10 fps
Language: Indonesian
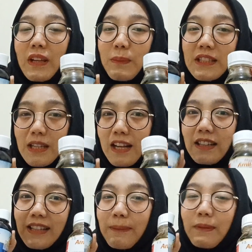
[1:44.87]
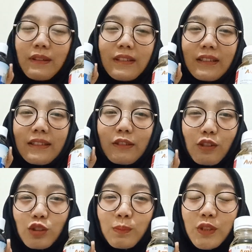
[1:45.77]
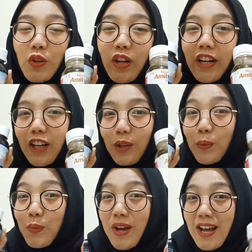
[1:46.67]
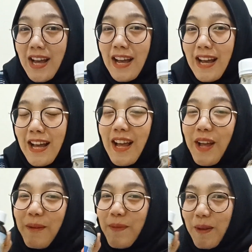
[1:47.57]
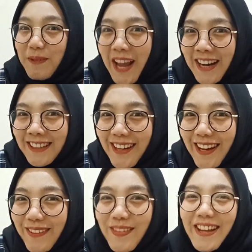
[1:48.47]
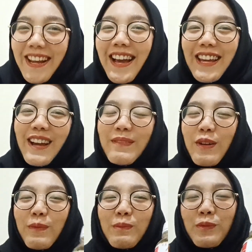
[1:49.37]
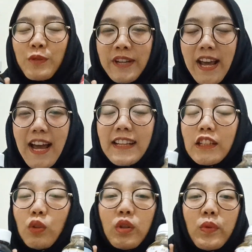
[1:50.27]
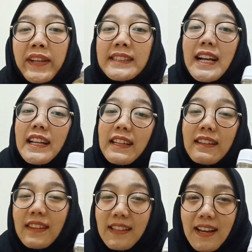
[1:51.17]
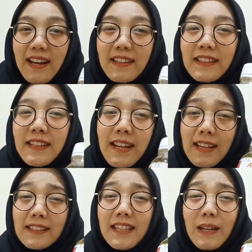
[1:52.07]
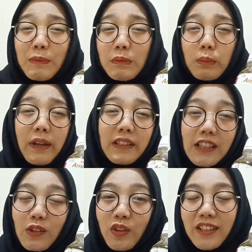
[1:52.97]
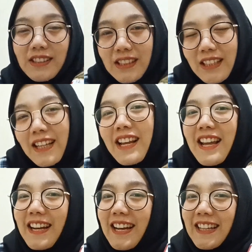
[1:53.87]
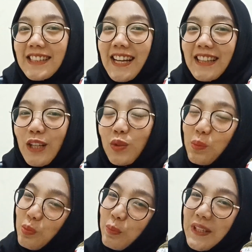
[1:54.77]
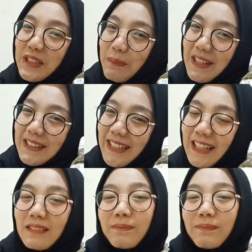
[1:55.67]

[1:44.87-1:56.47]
bisa dikonsumsi oleh kedua belah pihak nih baik ayah maupun bunda jadi dua-duanya saling ikhtiar dan saling memperbaiki kondisi dan kesehatan tubuh masing-masing